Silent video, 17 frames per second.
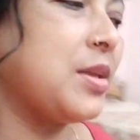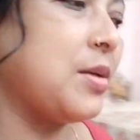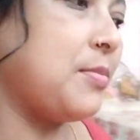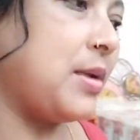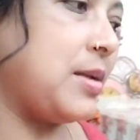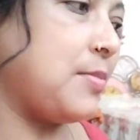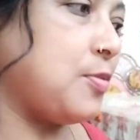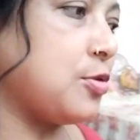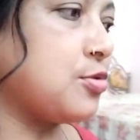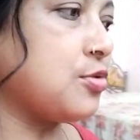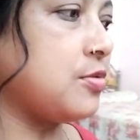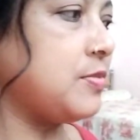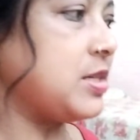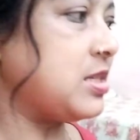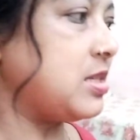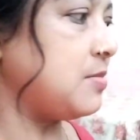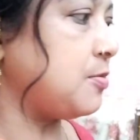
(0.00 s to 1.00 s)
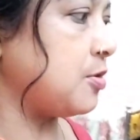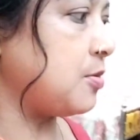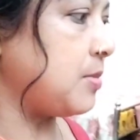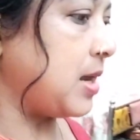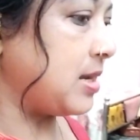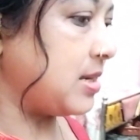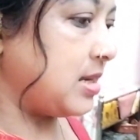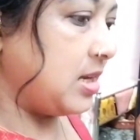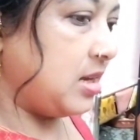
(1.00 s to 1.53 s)
মানে প্রচুর বৃষ্টি পড়বে
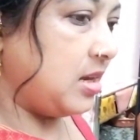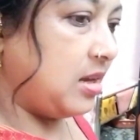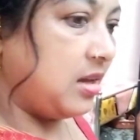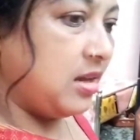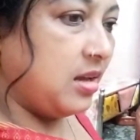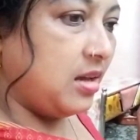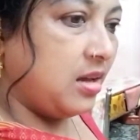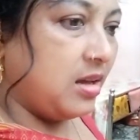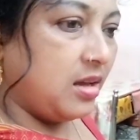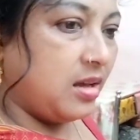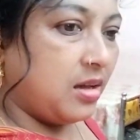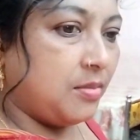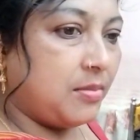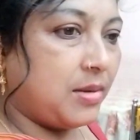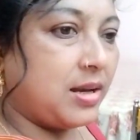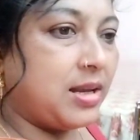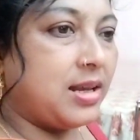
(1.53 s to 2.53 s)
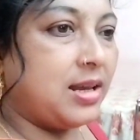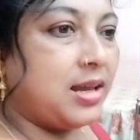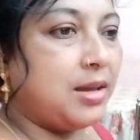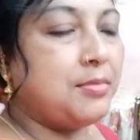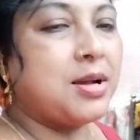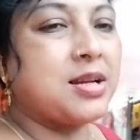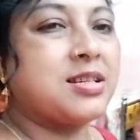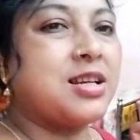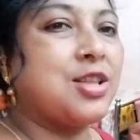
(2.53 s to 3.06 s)
আর কি মানে এই
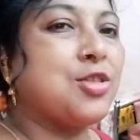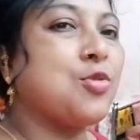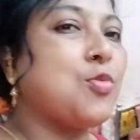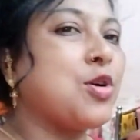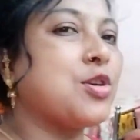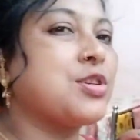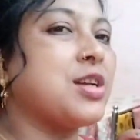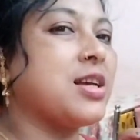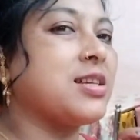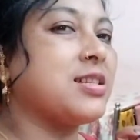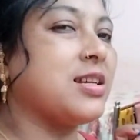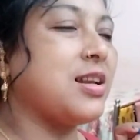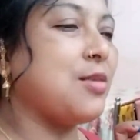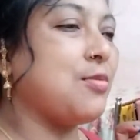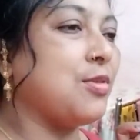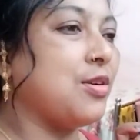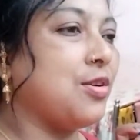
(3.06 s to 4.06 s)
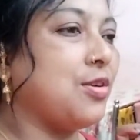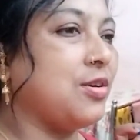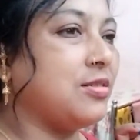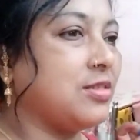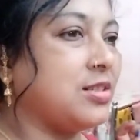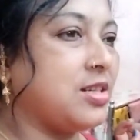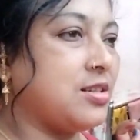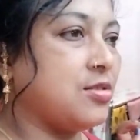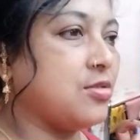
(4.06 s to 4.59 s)
মাসটাই তো বর্ষা আছে না বলো
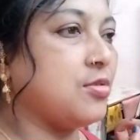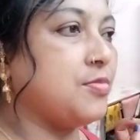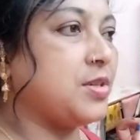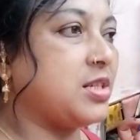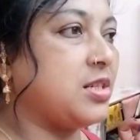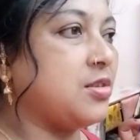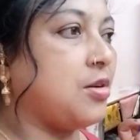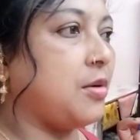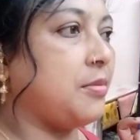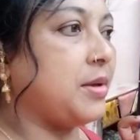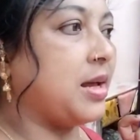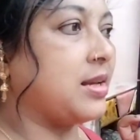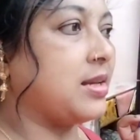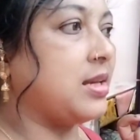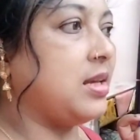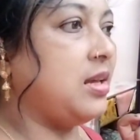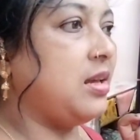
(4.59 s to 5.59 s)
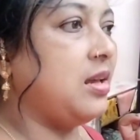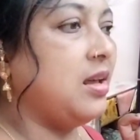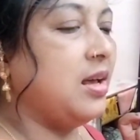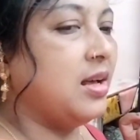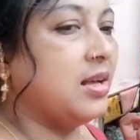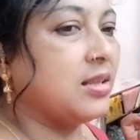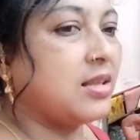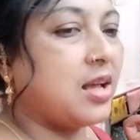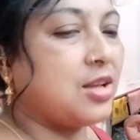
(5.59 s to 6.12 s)
সেজন্য বৃষ্টি হবে আর কি
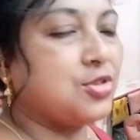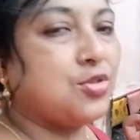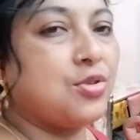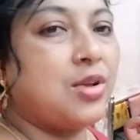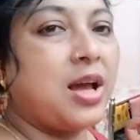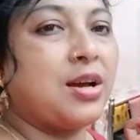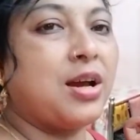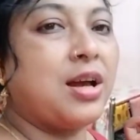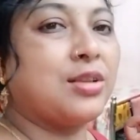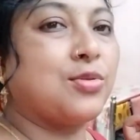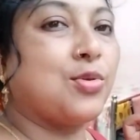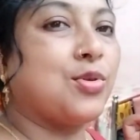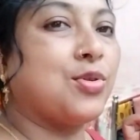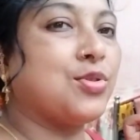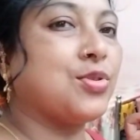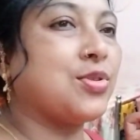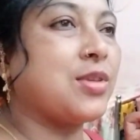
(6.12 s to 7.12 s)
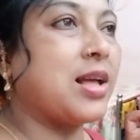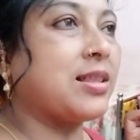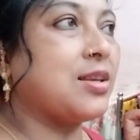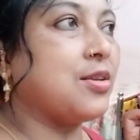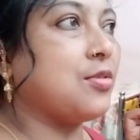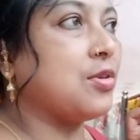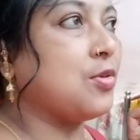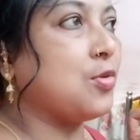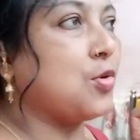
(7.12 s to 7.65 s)
তার জন্য এতক্ষণ তো
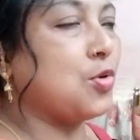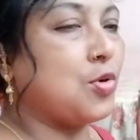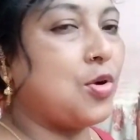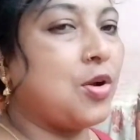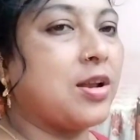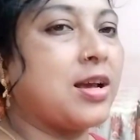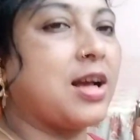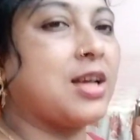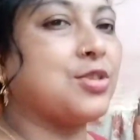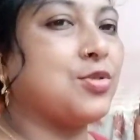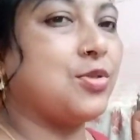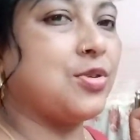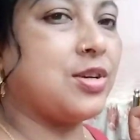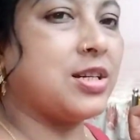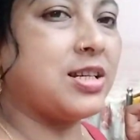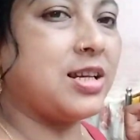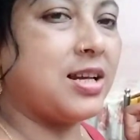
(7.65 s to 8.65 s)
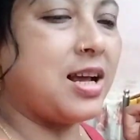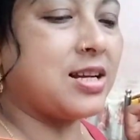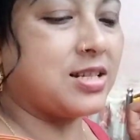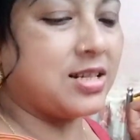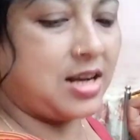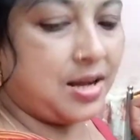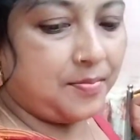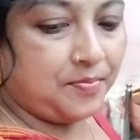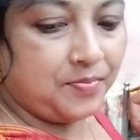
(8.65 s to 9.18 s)
তাড়াতাড়ি করে গরুর ঘরে কাজগুলোকে সেরে
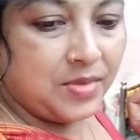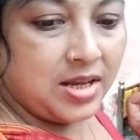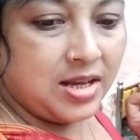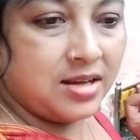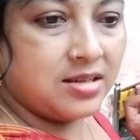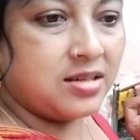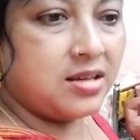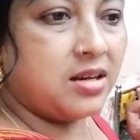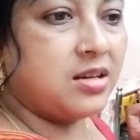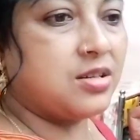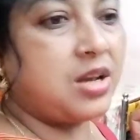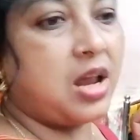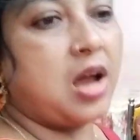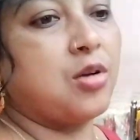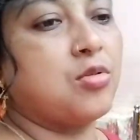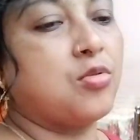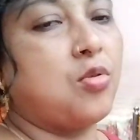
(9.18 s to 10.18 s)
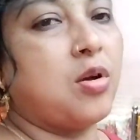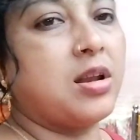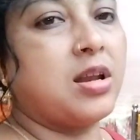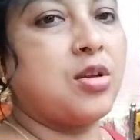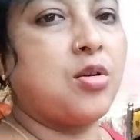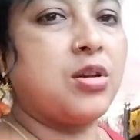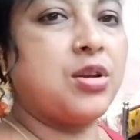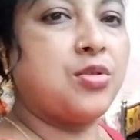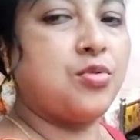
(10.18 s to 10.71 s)
আসলাম ছেড়ে এসে এখন
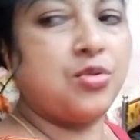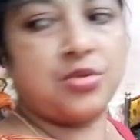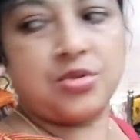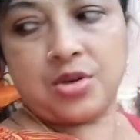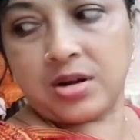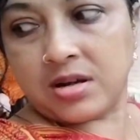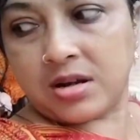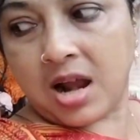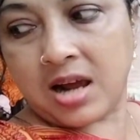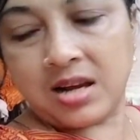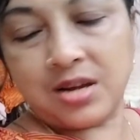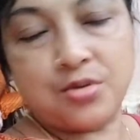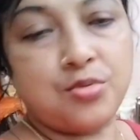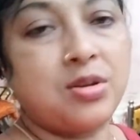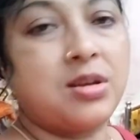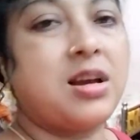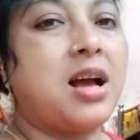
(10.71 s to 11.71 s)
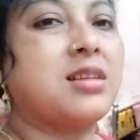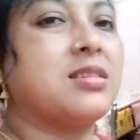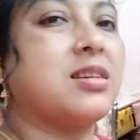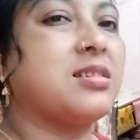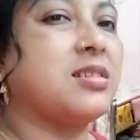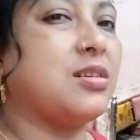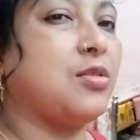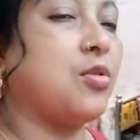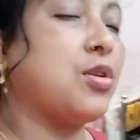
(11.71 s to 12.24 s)
ঘরের অনেকগুলো টুকি কাজ
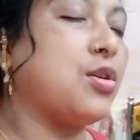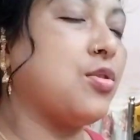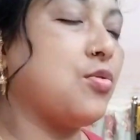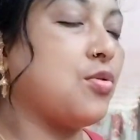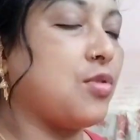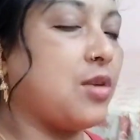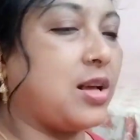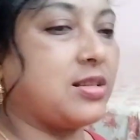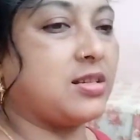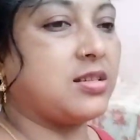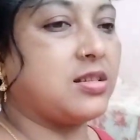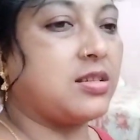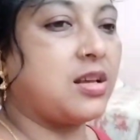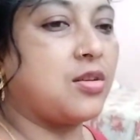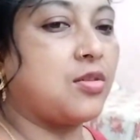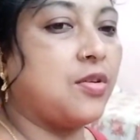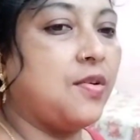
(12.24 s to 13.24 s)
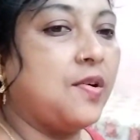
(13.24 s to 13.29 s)
আছে অনেকগুলো কাজ আছে জানো